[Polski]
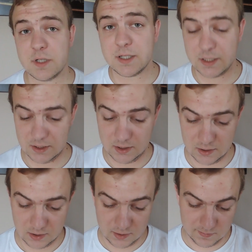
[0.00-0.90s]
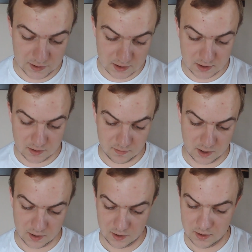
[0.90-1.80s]
to wyślę i, i, będziecie
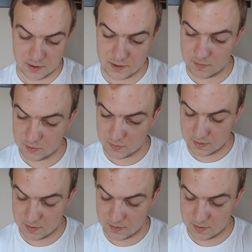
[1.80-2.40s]
mieli. Co my